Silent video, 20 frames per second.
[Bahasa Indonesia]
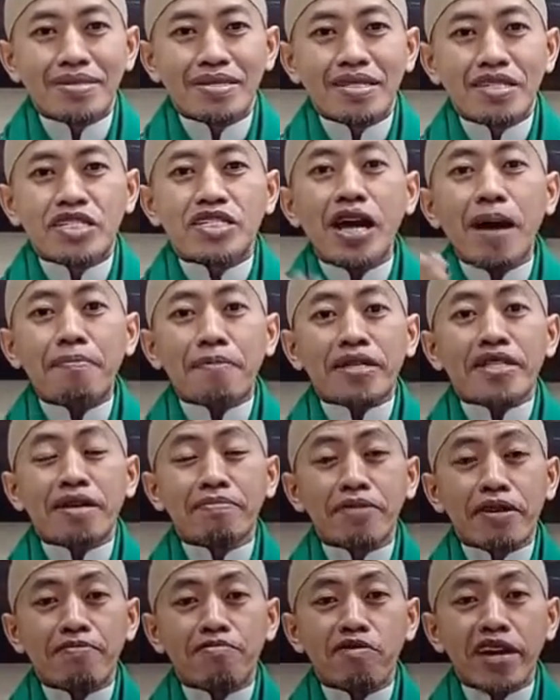Siapa yang
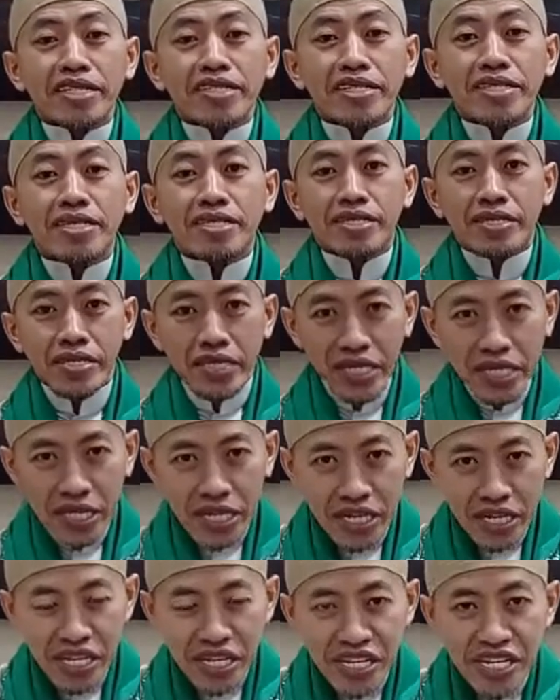berbuat,
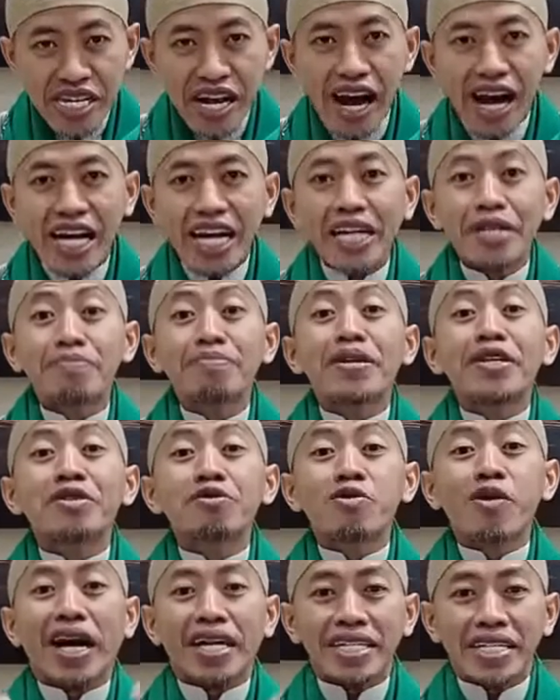dia akan
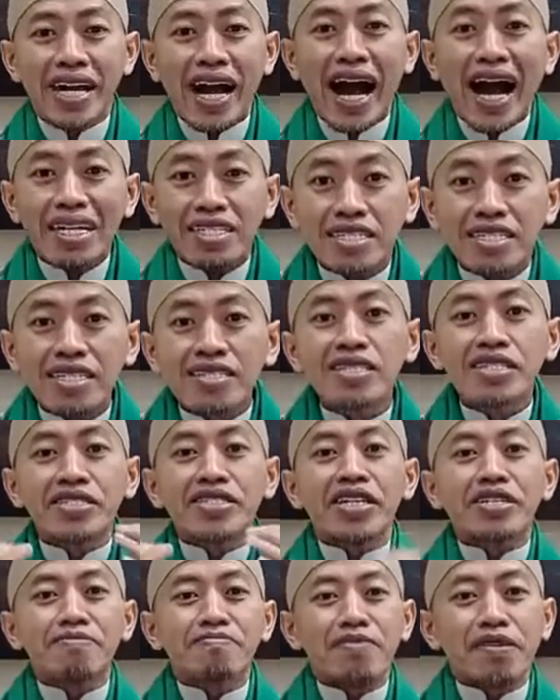menuai hasil
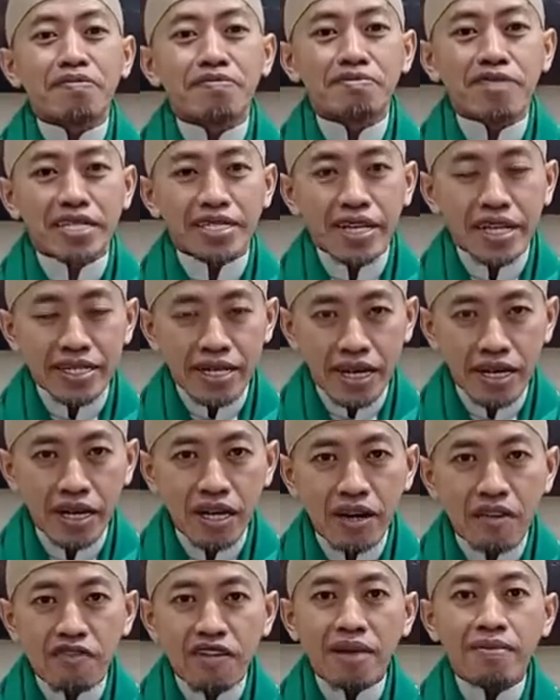dari
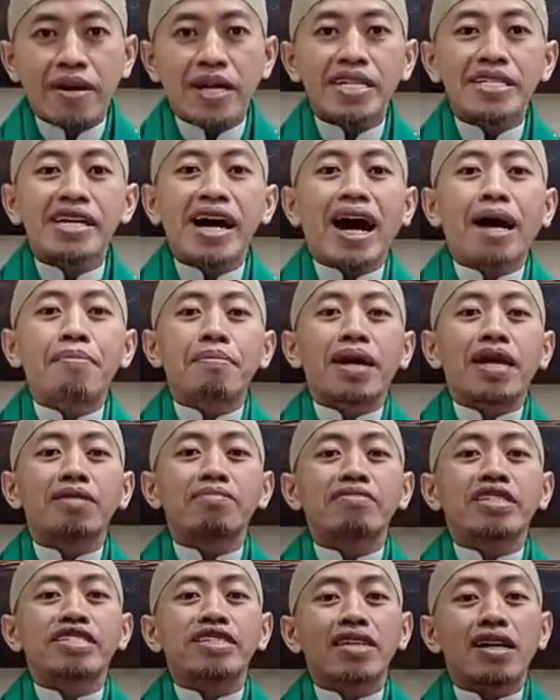perbuatannya. فَمَنْ يَعْمَلْ
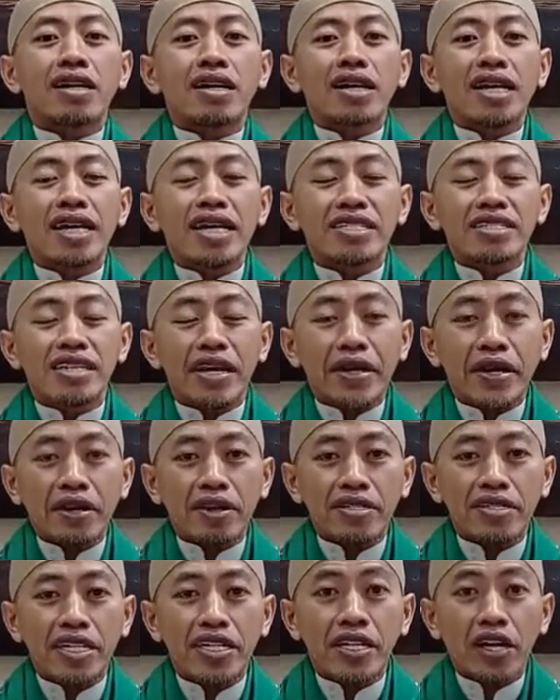مِثْقَالَ
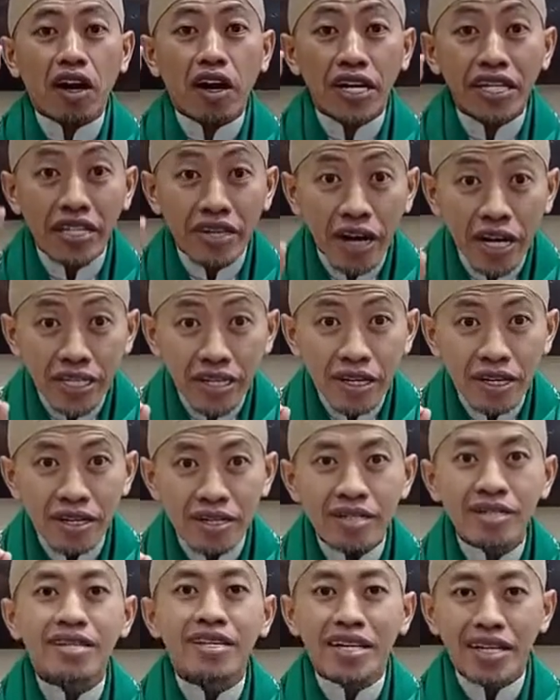ذَرَّةٍ خَيْرًا
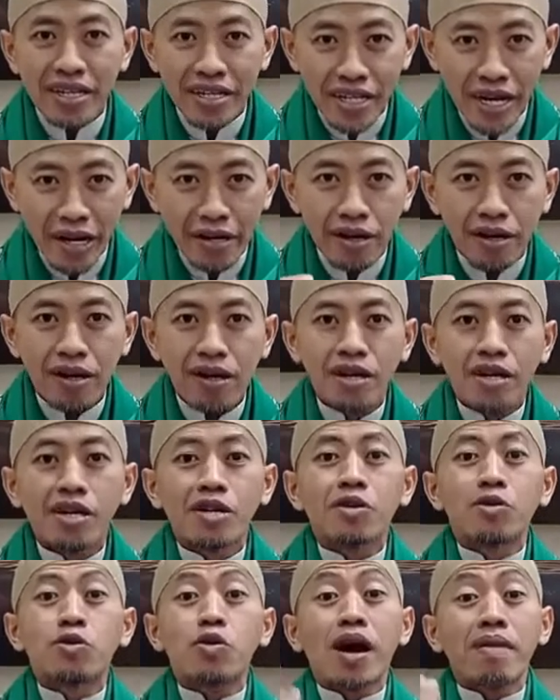يَرَوْ
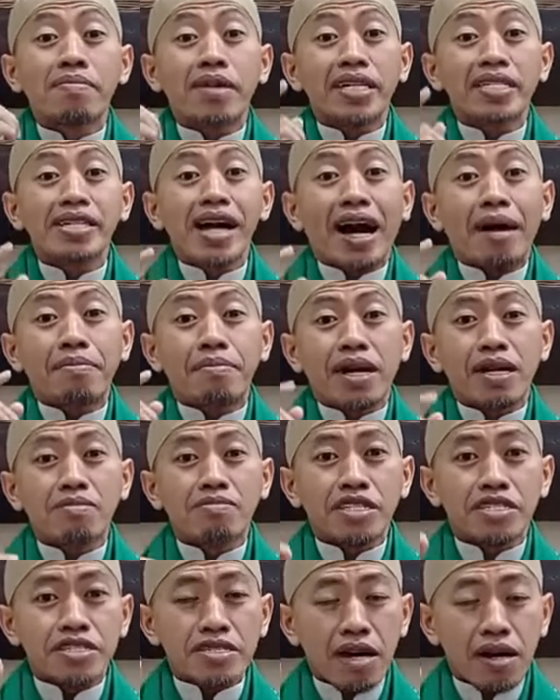وَمَنْ يَعْمَلْ
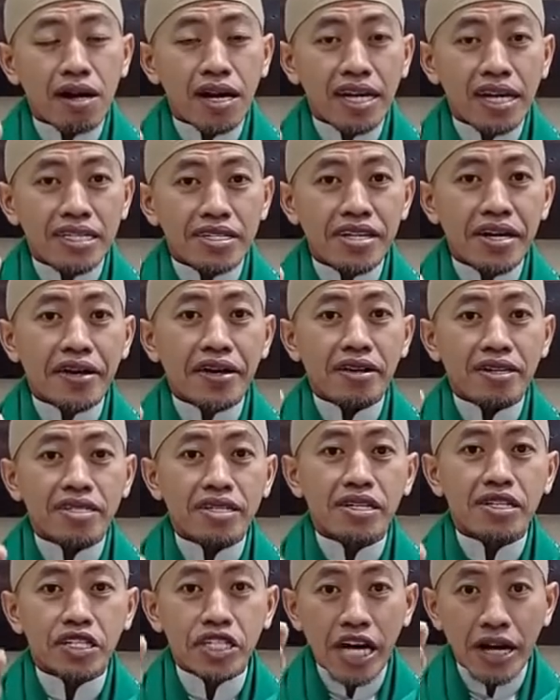مِثْقَالَ ذَرَّةٍ
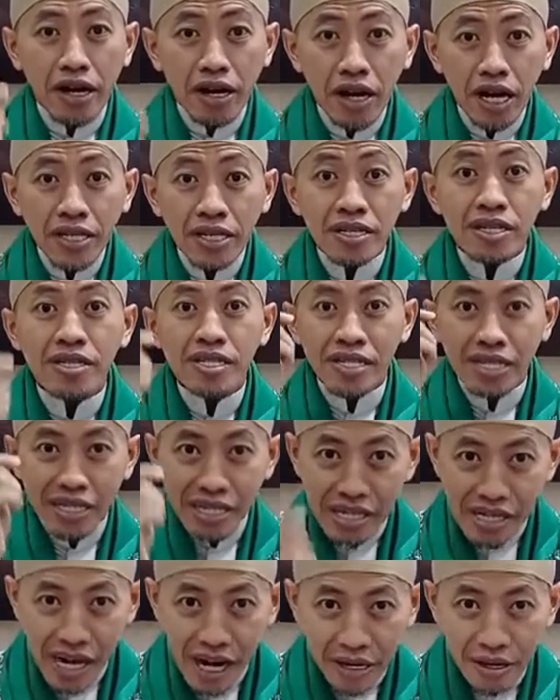شَرًّا
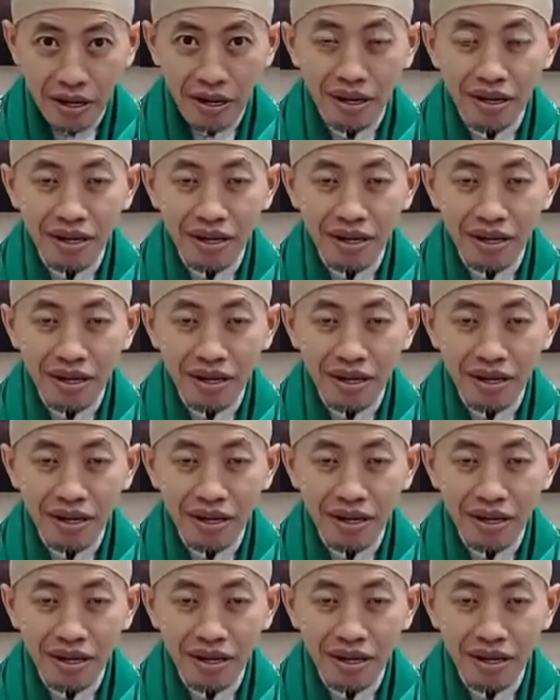يَرَوْ